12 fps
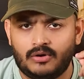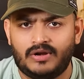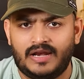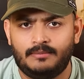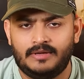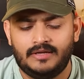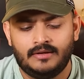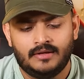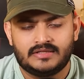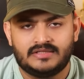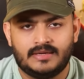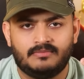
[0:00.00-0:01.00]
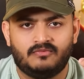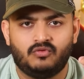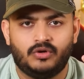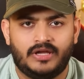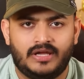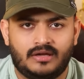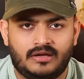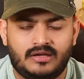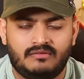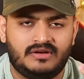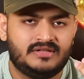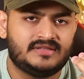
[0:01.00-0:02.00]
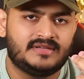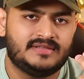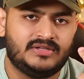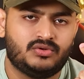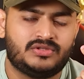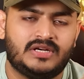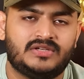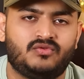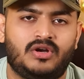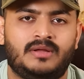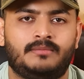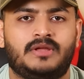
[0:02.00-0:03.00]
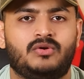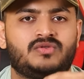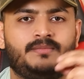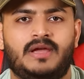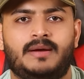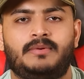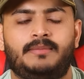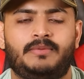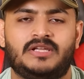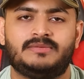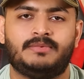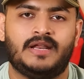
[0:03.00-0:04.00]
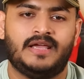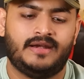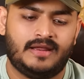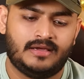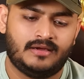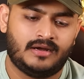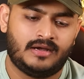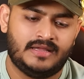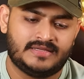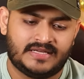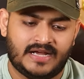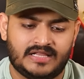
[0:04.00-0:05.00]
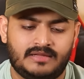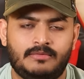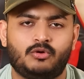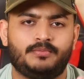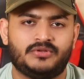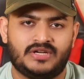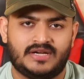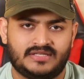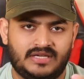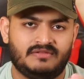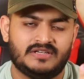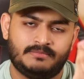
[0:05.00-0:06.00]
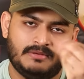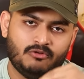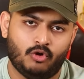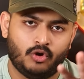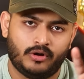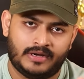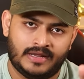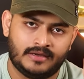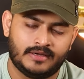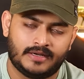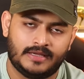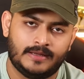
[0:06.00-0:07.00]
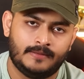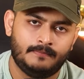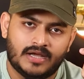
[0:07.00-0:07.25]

नाउ टेल मी कि जब वो एक कीवर्ड जिसका जीरो सर्च वॉल्यूम था उस पर आपने पेज बनाया रैंक कर लिया साथ में को पचास कीवर्ड्स पे वो और रैंक कर गया